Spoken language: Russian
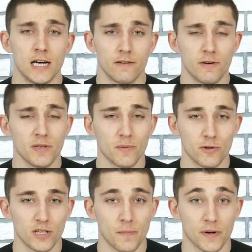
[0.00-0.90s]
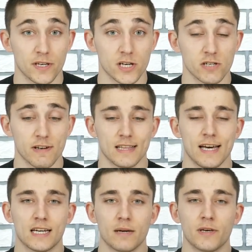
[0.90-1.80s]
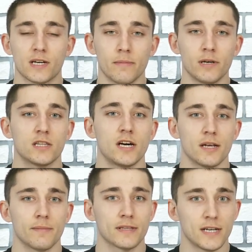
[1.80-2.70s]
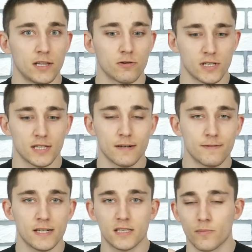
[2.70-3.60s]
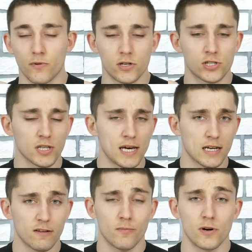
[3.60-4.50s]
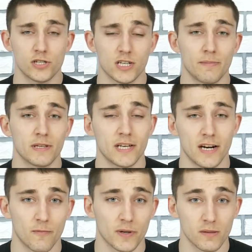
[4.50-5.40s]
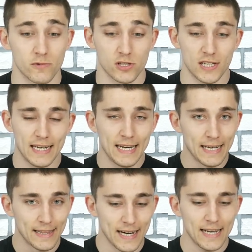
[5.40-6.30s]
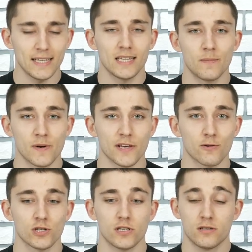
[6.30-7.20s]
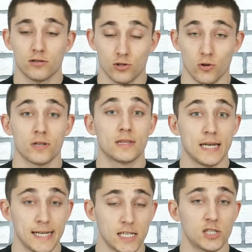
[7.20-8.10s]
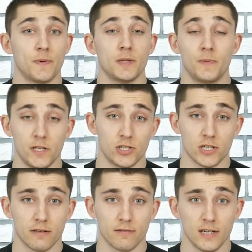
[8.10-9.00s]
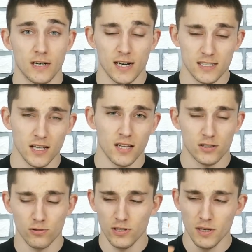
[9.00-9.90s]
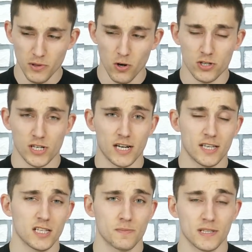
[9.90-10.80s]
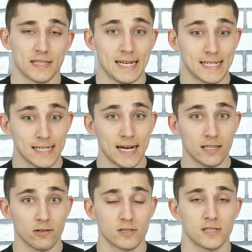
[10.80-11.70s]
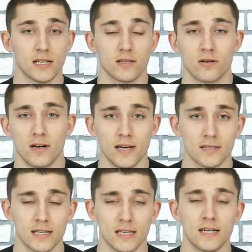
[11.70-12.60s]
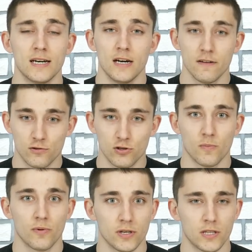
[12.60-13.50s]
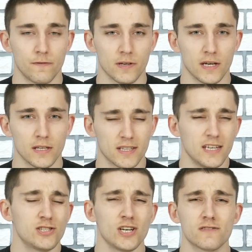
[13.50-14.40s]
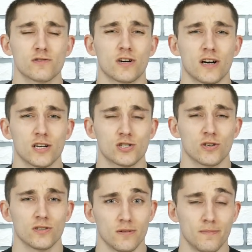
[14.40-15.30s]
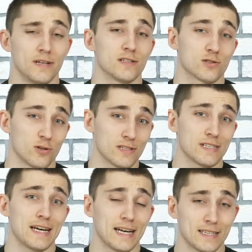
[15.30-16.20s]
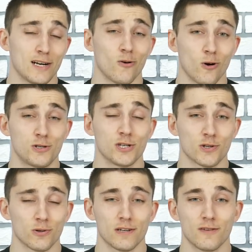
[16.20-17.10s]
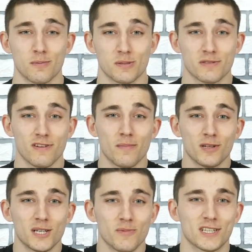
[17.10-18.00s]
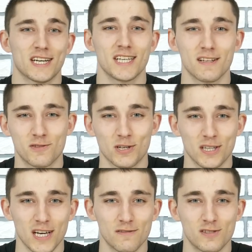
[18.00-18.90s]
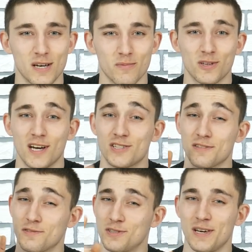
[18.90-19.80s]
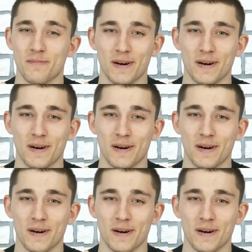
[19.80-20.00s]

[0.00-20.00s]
И вы меня будете поддерживать лайками и комментариями. Да, друзья, давайте больше лайков, больше комментариев, потому что надо набрать уже 100 тысяч подписчиков. Осталось, ну, немножко. Хотелось бы дожать, друзья, до лета, и все будет офигенно. Да и сейчас все хорошо, но, блин, сотня это очень круто. В общем, с вами был Димон, канал Все Китай. Всем удачи, всем